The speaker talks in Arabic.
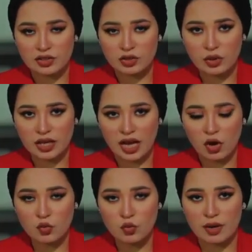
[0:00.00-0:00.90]
دول
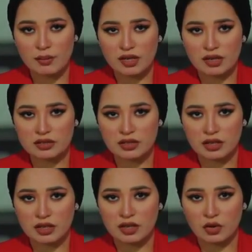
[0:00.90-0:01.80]
او
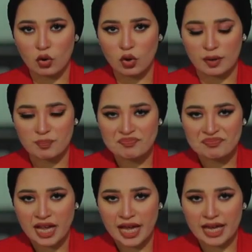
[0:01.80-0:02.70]
مناطق اخرى
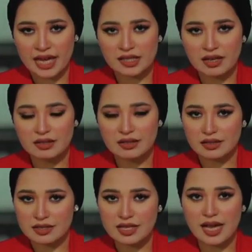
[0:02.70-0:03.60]
أكدت أيضا
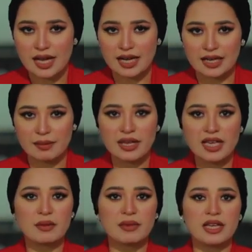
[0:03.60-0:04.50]
الصحة
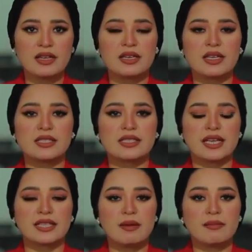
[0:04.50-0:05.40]
العالمية من أن
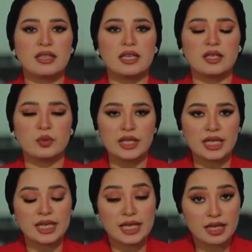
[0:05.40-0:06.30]
استخدام هذه
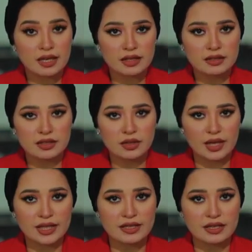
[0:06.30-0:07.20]
الأدوية قد
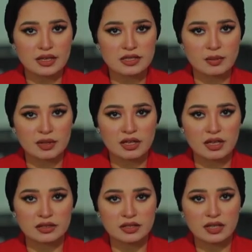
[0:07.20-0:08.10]
يؤدي إلى إصابات
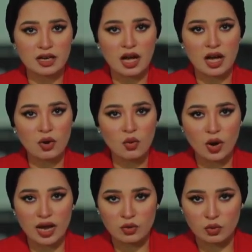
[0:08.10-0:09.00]
خطيرة
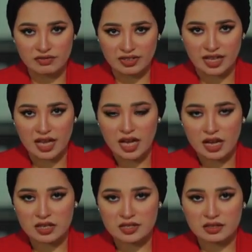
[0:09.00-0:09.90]
أو الوفاة
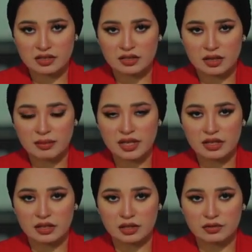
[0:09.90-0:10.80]
خاصة
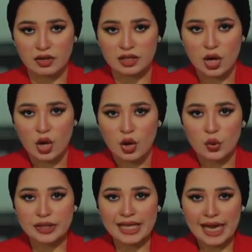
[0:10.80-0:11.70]
بين الأطفال
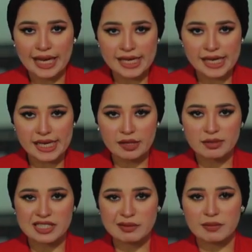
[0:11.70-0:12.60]
وده الحقيقة جه
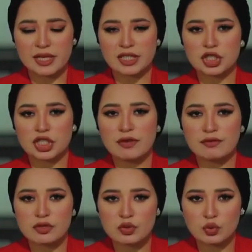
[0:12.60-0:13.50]
بسبب
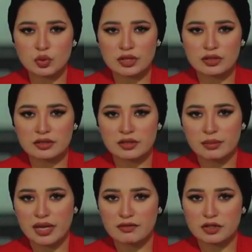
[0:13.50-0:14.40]
اكتشاف السلطات
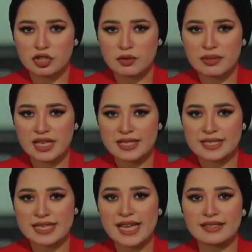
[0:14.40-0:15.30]
الطبية في الجامبيا
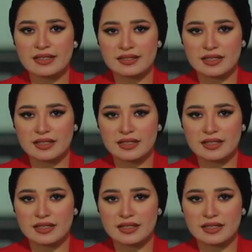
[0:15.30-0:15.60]
زيادة